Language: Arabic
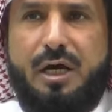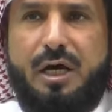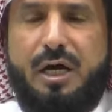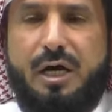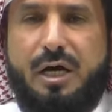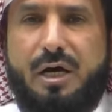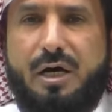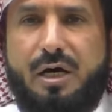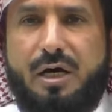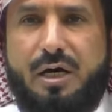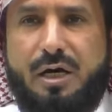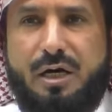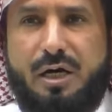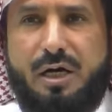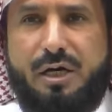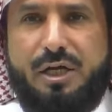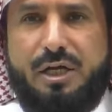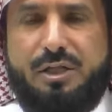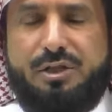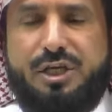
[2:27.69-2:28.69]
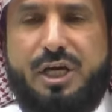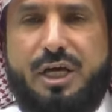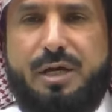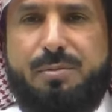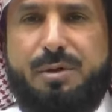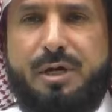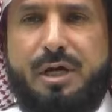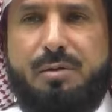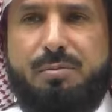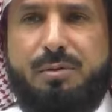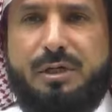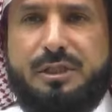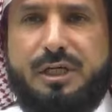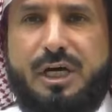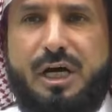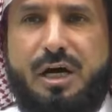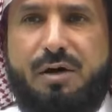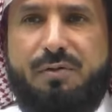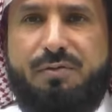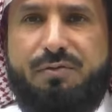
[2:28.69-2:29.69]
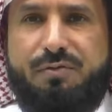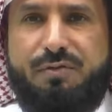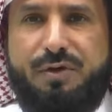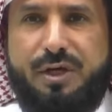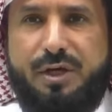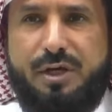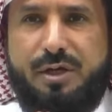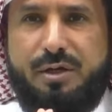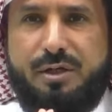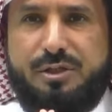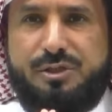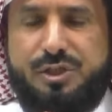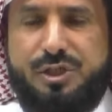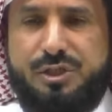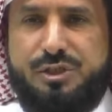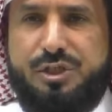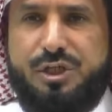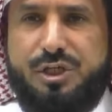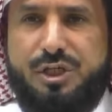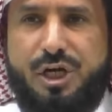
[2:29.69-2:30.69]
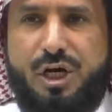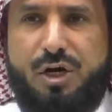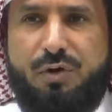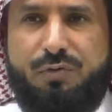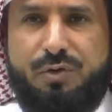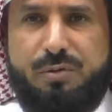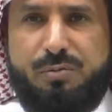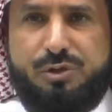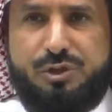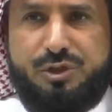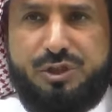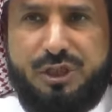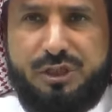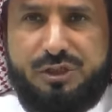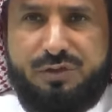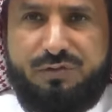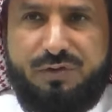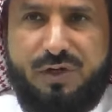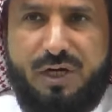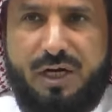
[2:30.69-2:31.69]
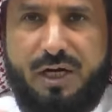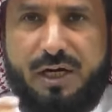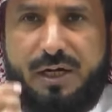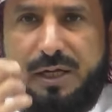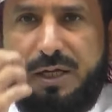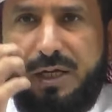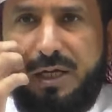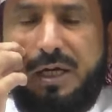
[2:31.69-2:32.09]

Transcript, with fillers: آه، ينتهي به المطاف في سجن أو في مستشفى